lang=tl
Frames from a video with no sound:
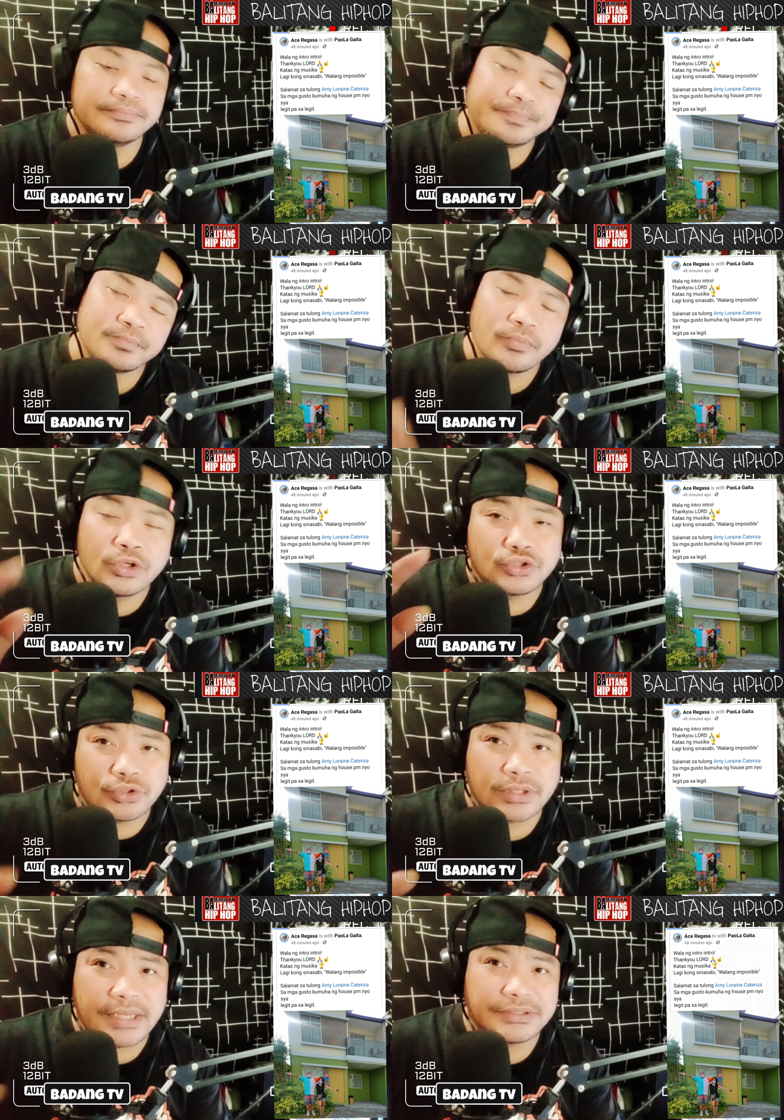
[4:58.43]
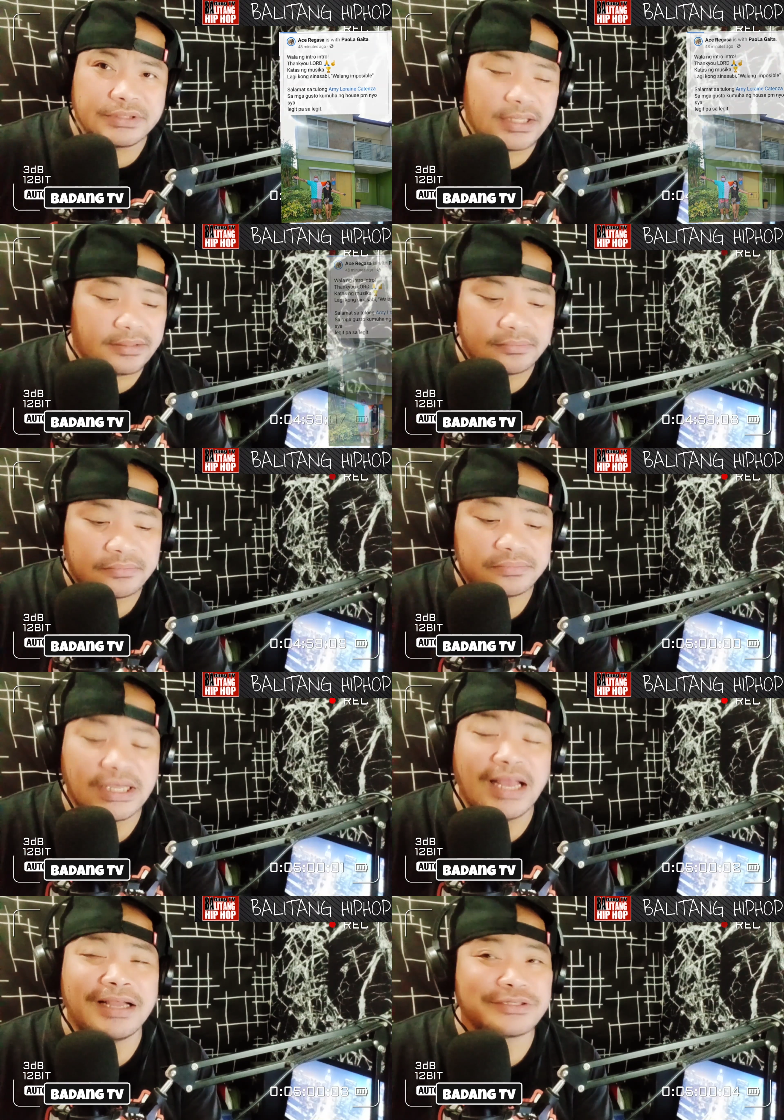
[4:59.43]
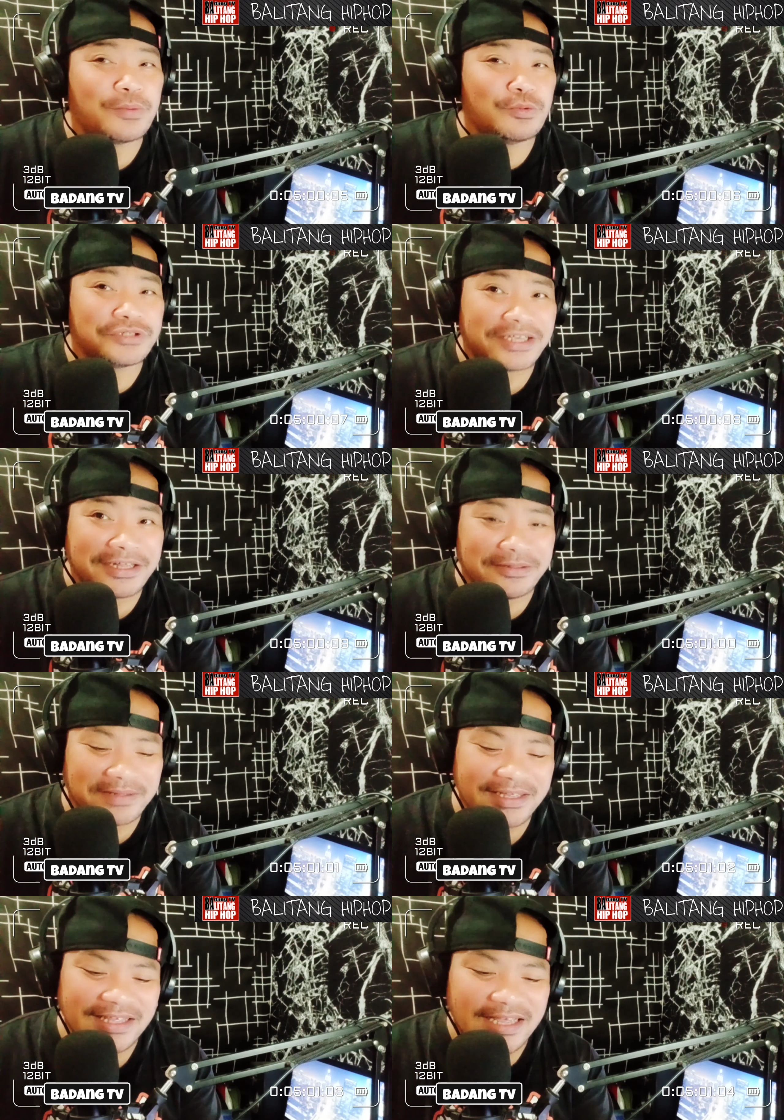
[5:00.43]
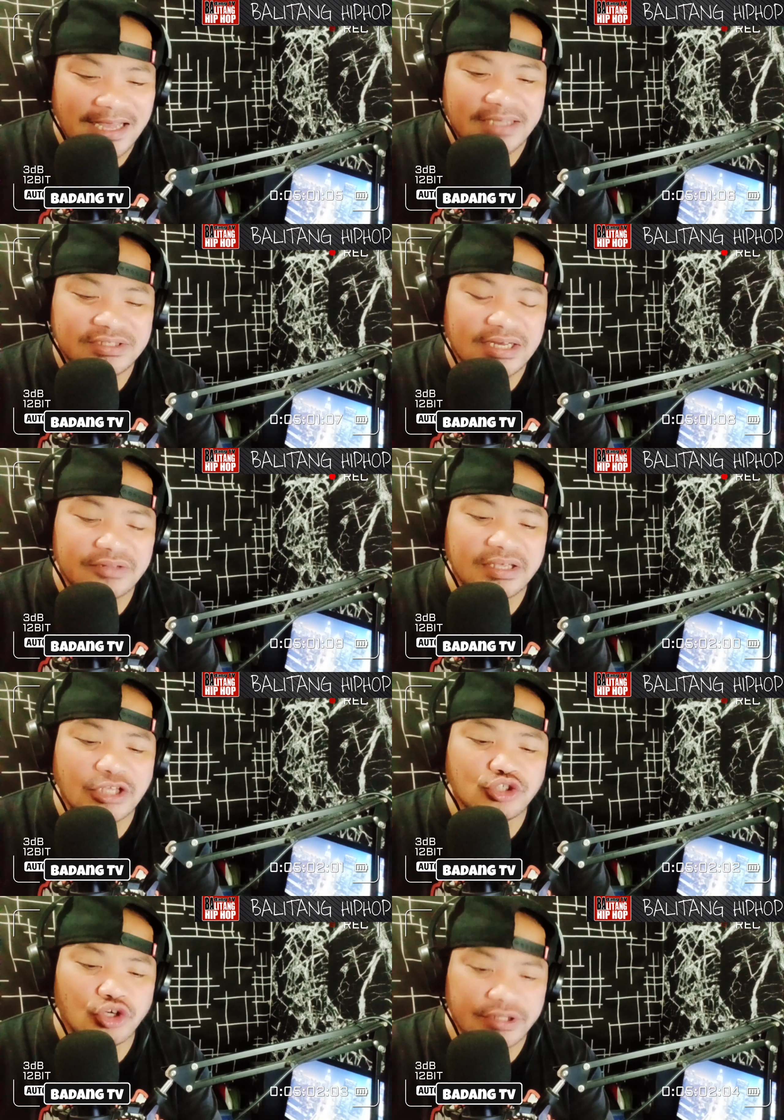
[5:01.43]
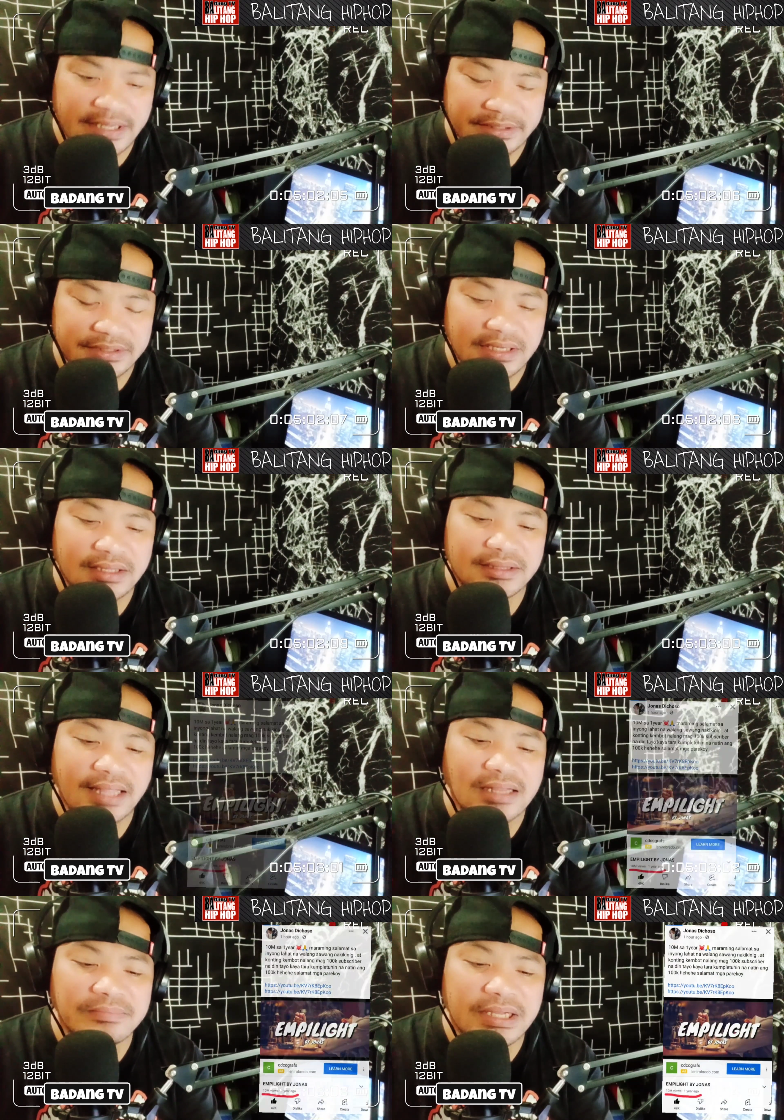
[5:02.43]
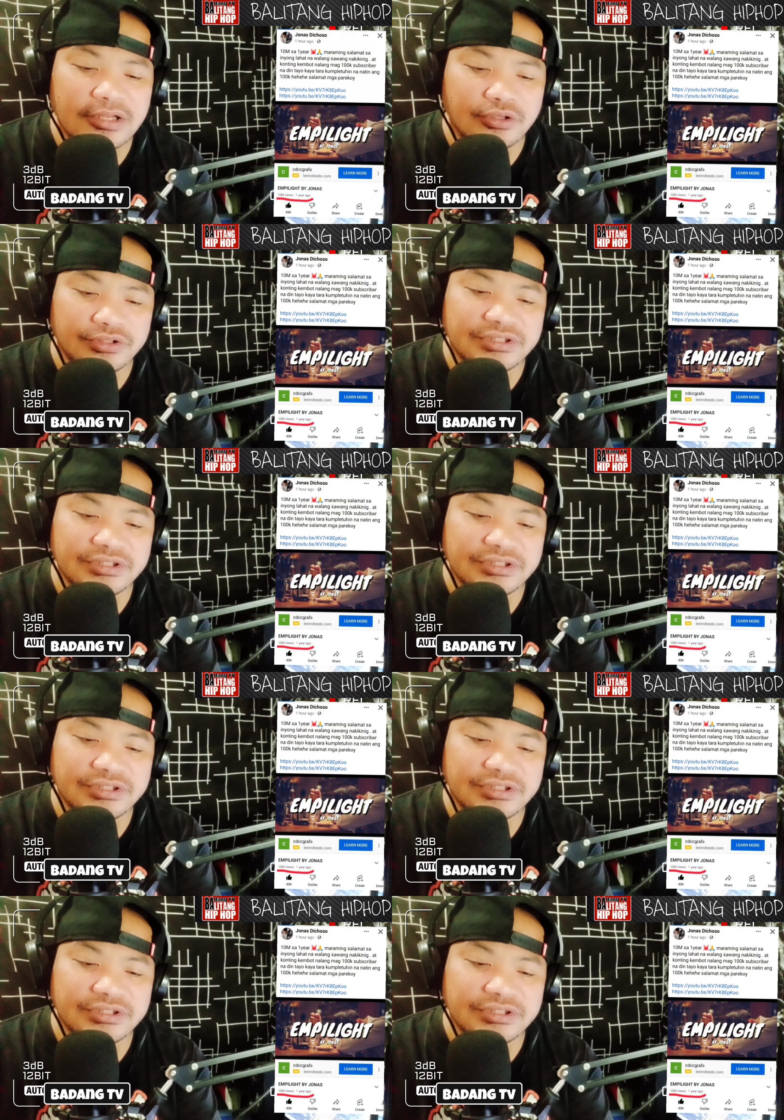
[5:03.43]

So guys, yan. Dahil lang sa musika, di ba? At syara din kay Jonas. 10 million sa